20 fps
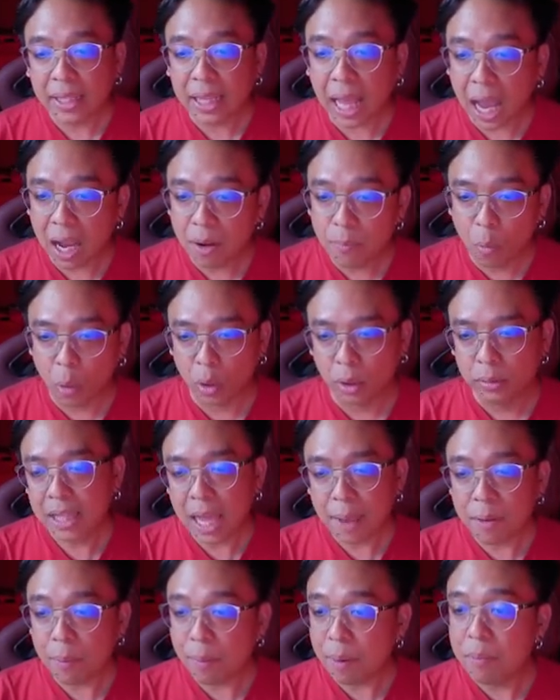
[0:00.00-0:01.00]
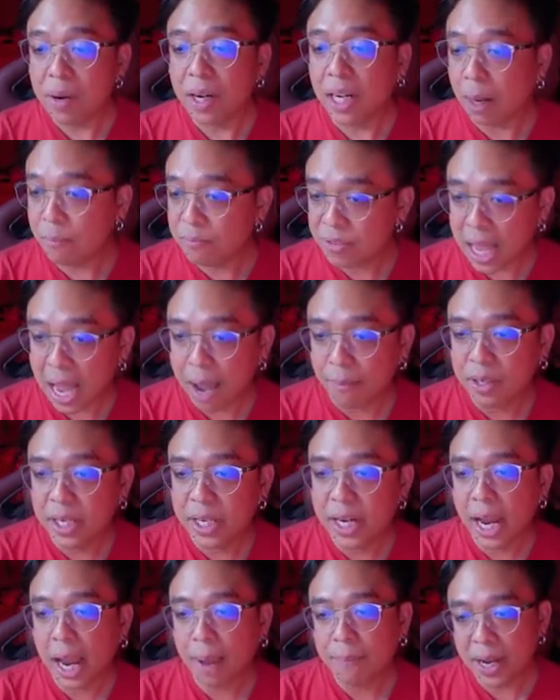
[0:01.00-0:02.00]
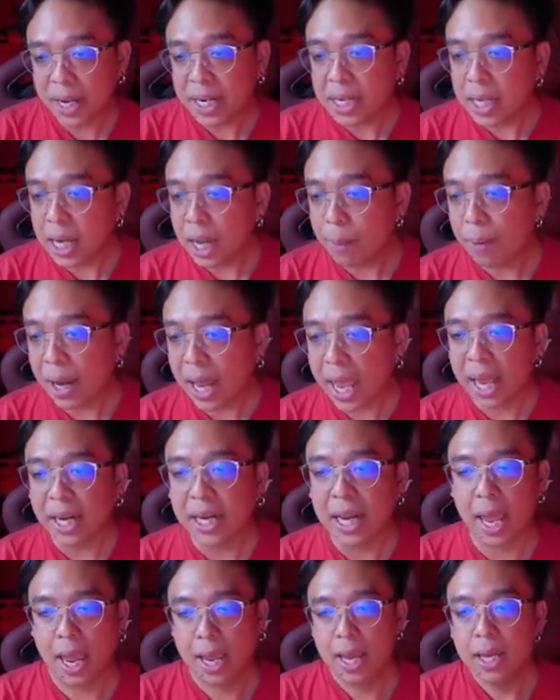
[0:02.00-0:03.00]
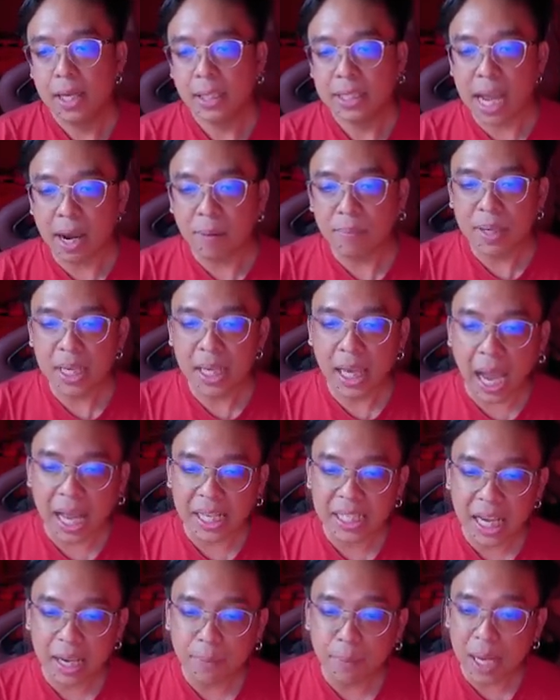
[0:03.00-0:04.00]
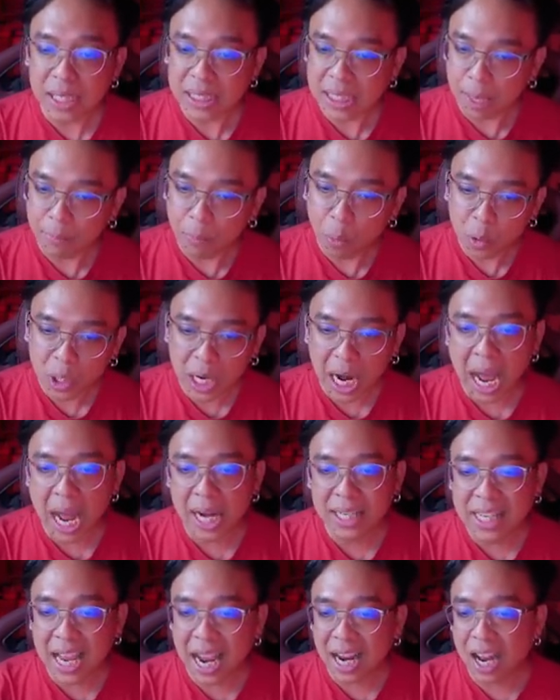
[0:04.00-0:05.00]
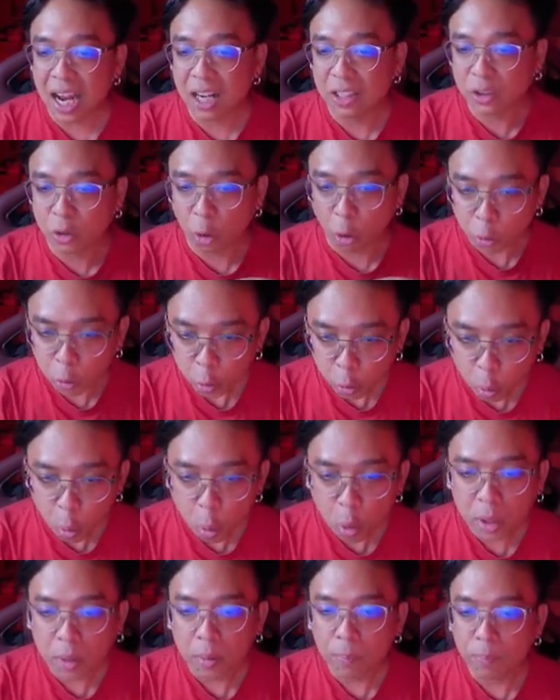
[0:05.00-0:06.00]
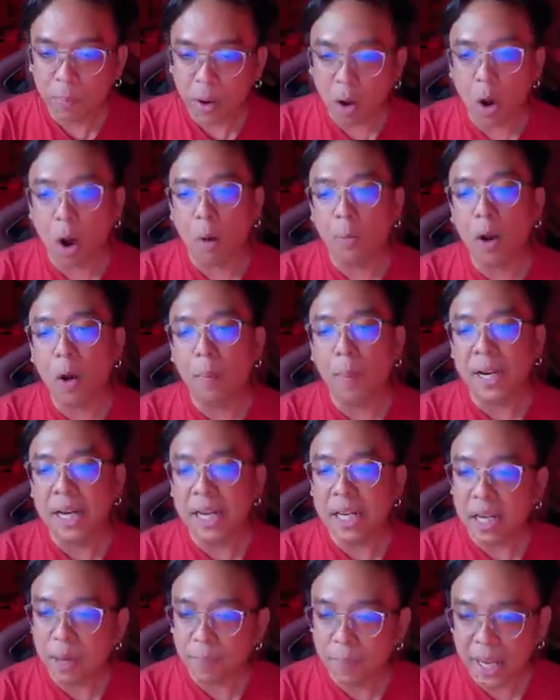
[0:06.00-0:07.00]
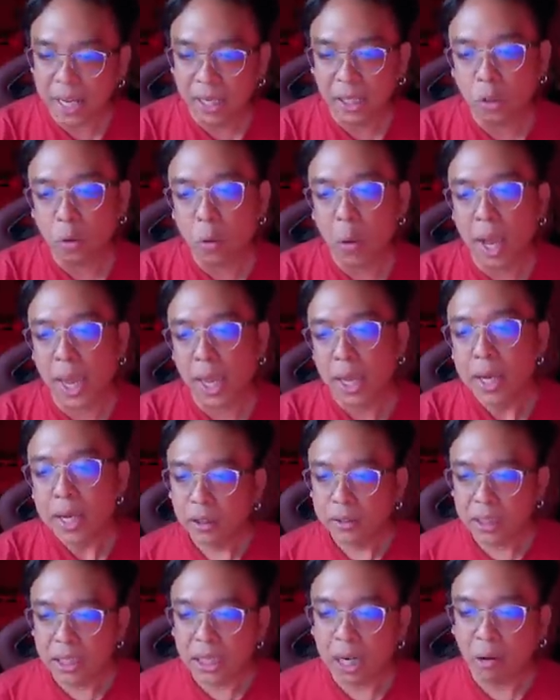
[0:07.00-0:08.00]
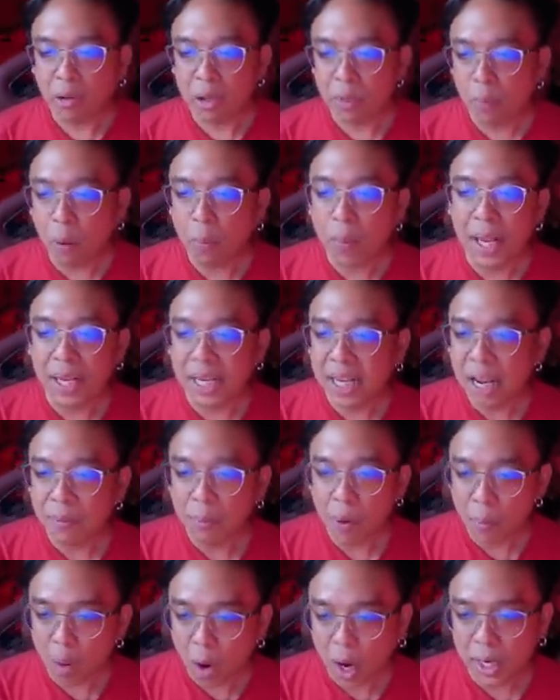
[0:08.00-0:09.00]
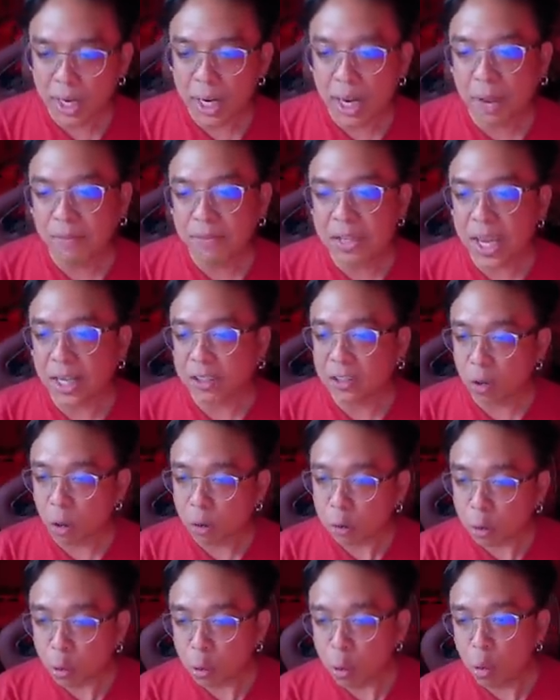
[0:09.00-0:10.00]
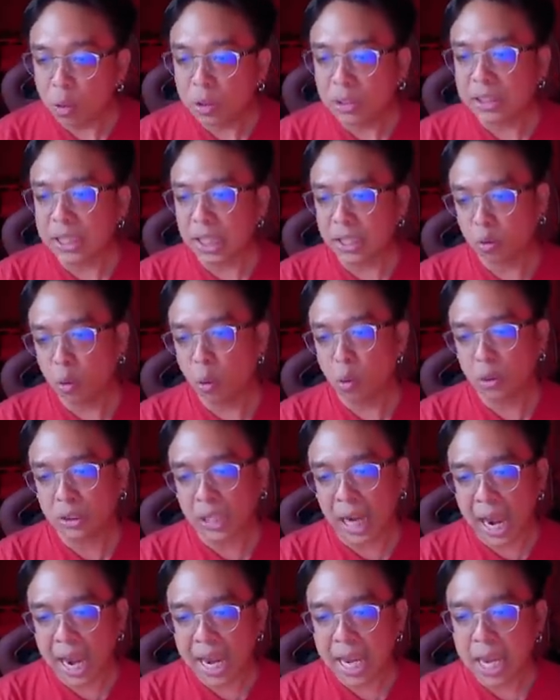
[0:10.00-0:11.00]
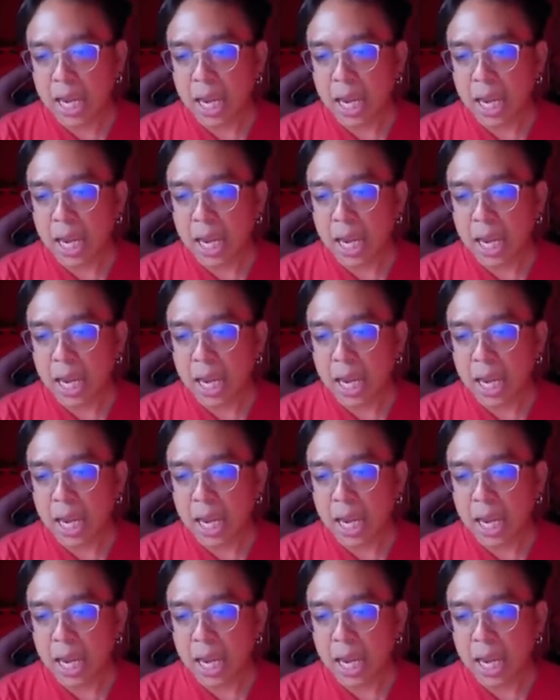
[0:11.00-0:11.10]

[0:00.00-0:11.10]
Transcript: งทั้งหมด แทบจะเป็นเหมือนคำสาบเลยนะครับและเนื้อเพลงเนี่ยยังมีการใช้ภาษาโบราณอย่างอักษรรูนประกอบเข้าไปในเนื้อเพลงอีกด้วย ซึ่งเราจะพบเห็นกันได้บ่อยๆ นะครับ ที่อักษรรูนจะถูกใช้